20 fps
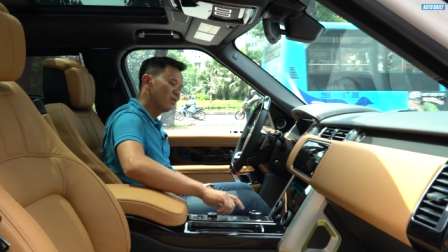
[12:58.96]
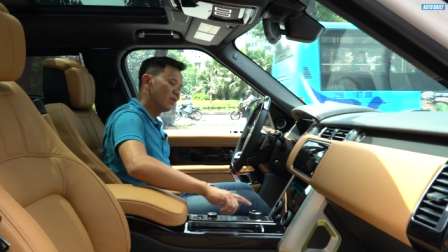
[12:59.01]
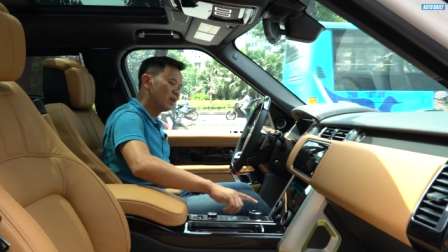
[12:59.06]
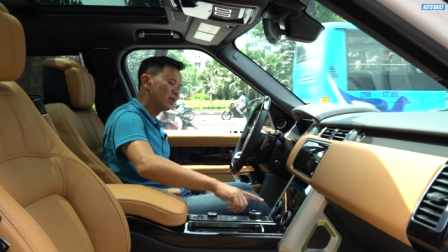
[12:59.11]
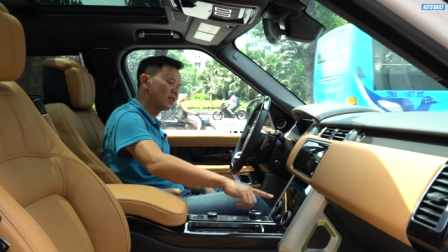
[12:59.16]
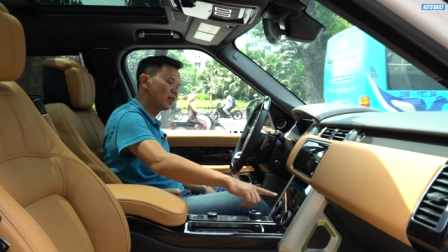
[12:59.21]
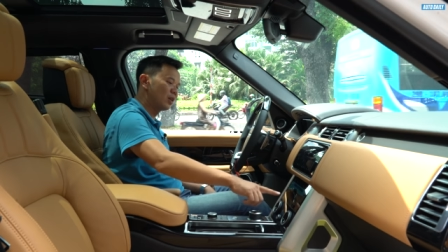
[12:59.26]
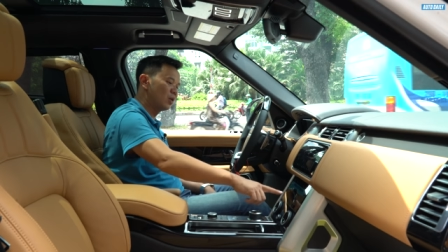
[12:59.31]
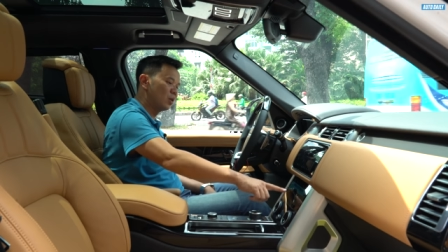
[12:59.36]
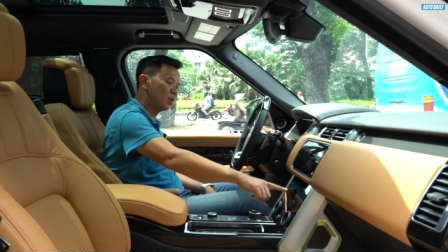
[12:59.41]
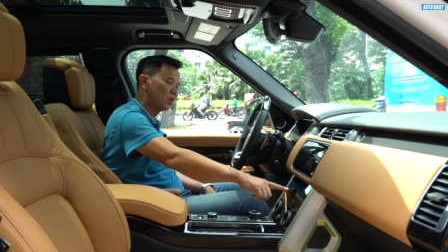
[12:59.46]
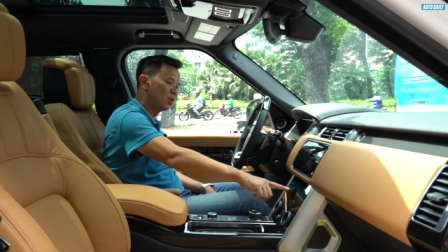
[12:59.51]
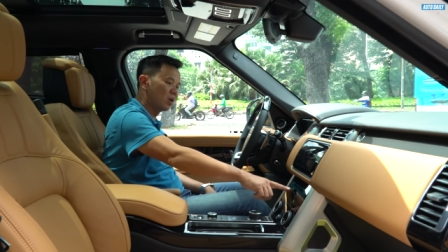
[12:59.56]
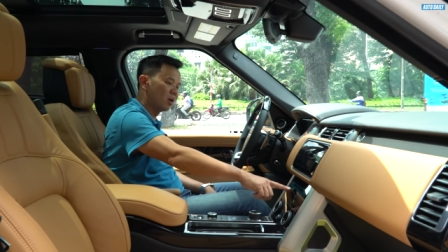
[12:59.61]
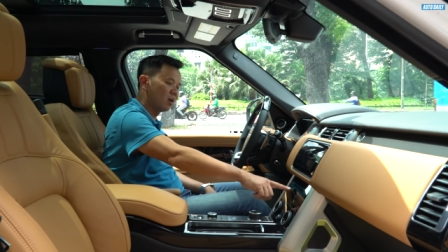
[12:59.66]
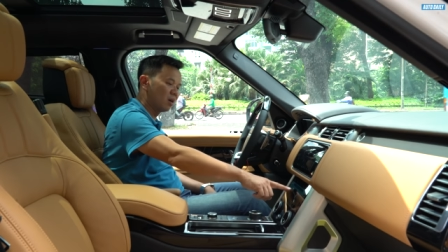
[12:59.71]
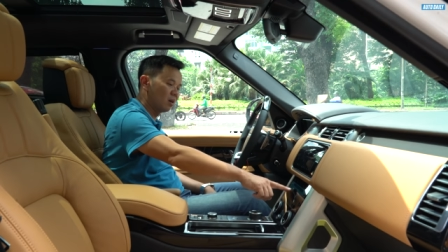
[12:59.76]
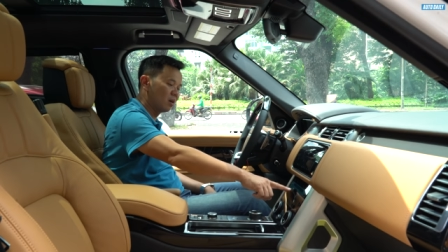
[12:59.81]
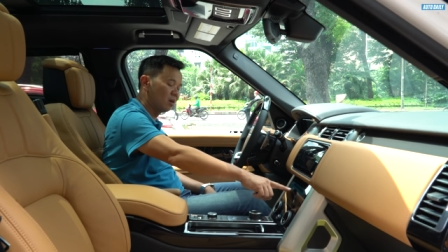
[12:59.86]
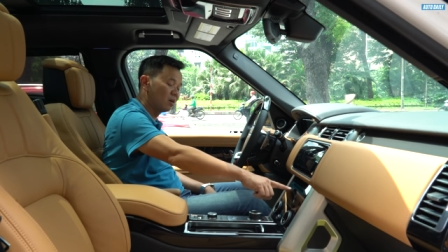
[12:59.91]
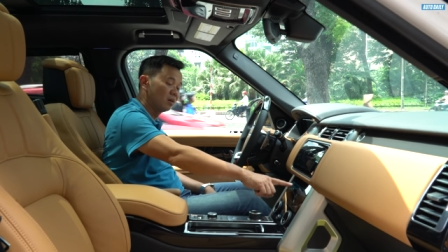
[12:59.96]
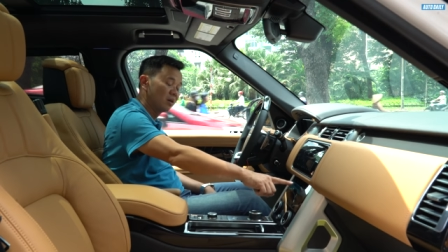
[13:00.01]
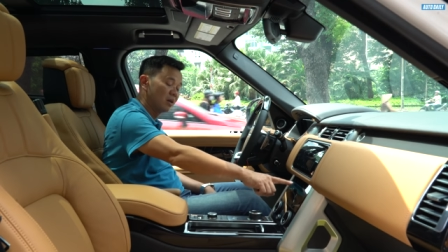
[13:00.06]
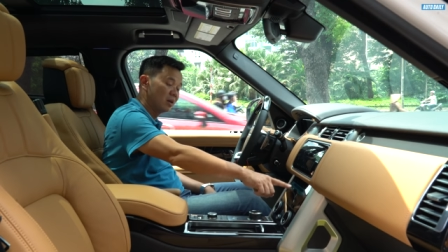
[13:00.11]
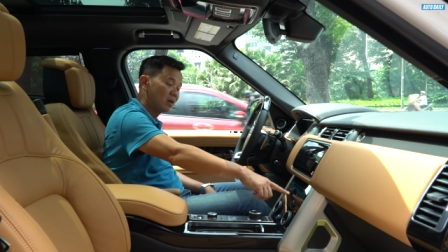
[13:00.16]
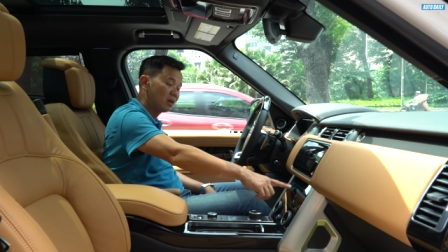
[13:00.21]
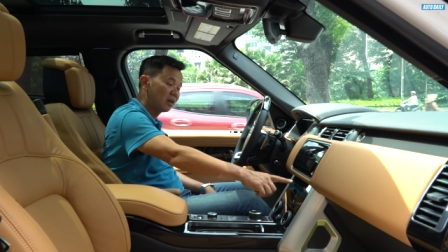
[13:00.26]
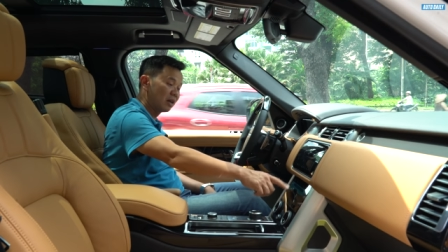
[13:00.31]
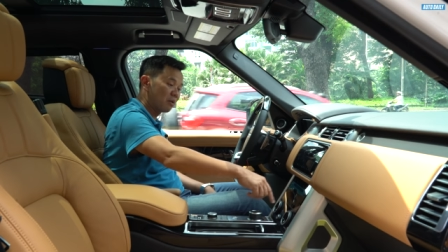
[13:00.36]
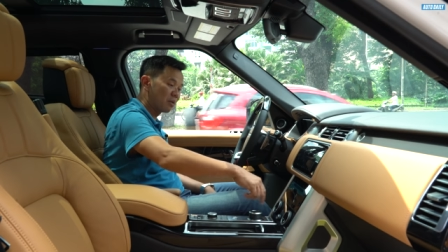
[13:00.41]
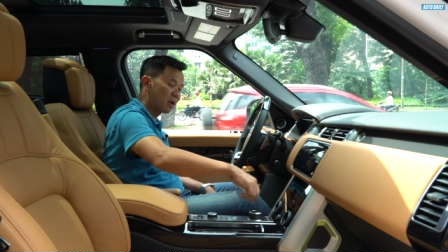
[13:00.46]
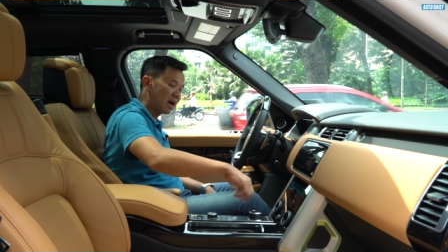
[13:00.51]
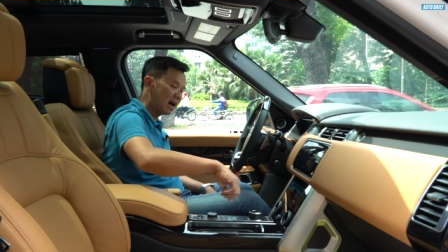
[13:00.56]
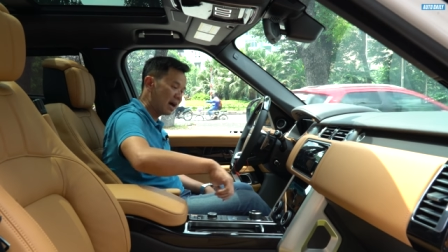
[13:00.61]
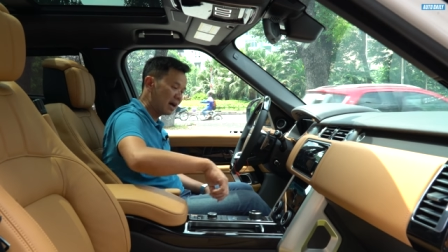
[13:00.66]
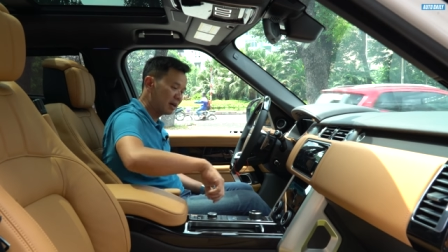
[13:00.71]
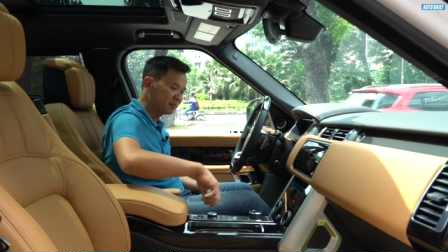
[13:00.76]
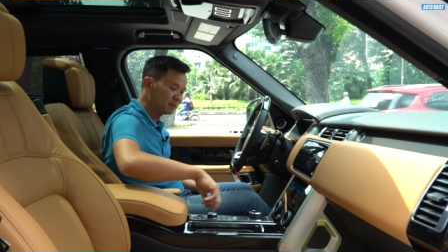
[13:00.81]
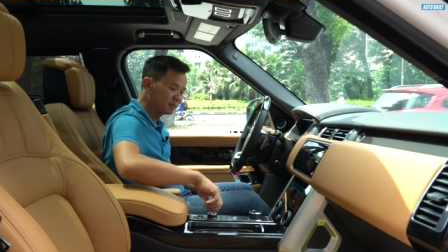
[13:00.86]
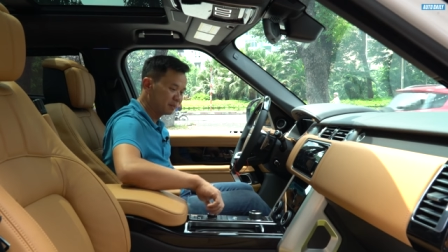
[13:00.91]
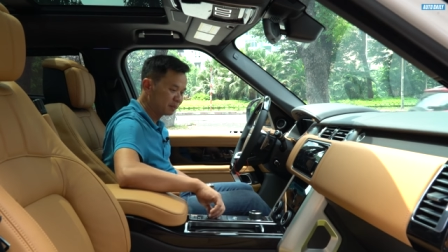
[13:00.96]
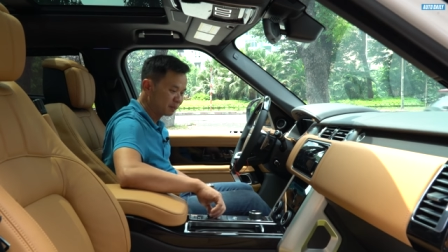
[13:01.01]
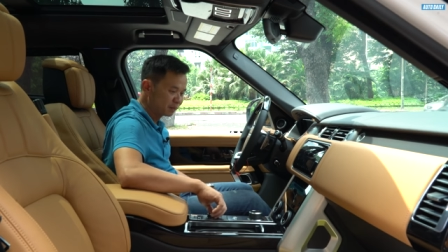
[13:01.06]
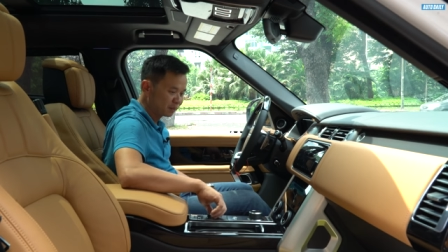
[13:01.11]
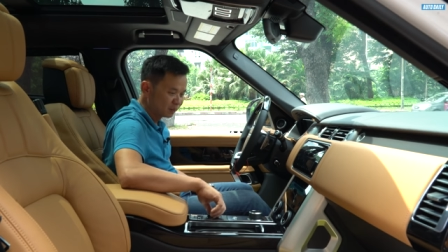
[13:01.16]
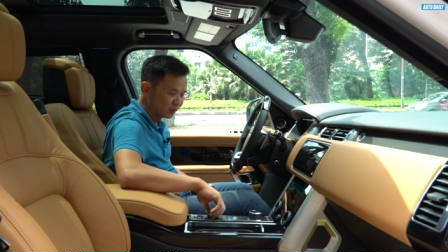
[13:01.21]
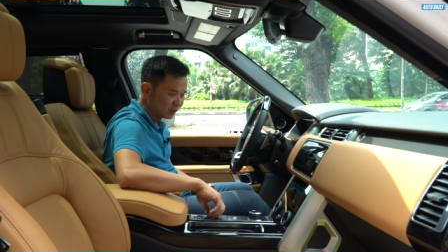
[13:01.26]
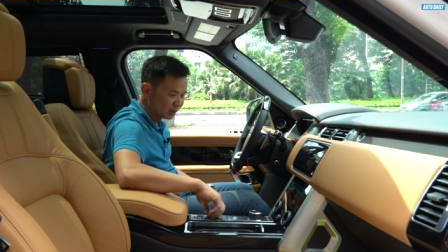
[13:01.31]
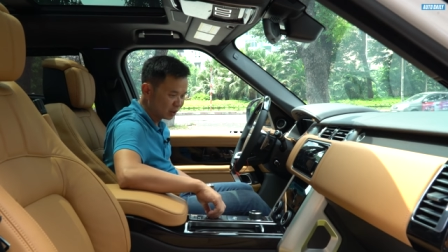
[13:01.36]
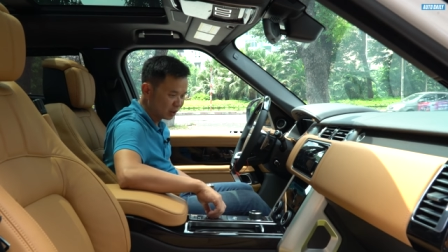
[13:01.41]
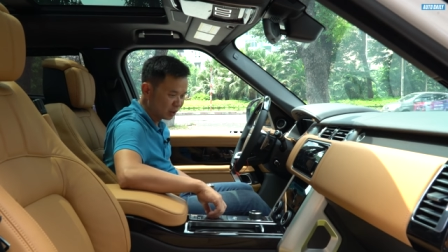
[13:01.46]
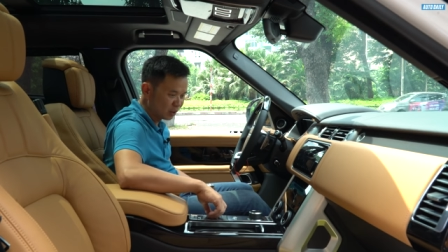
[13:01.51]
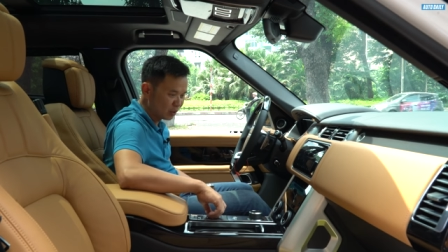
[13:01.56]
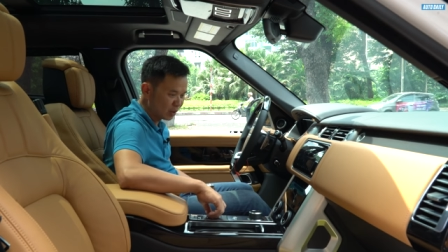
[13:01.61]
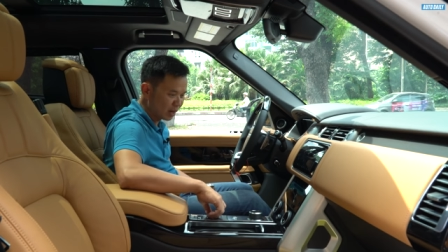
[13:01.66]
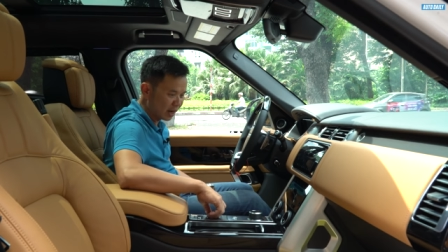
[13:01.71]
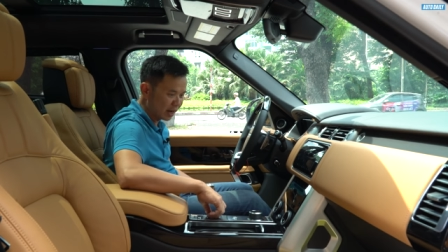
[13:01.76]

và chế độ uh, leo đá chế độ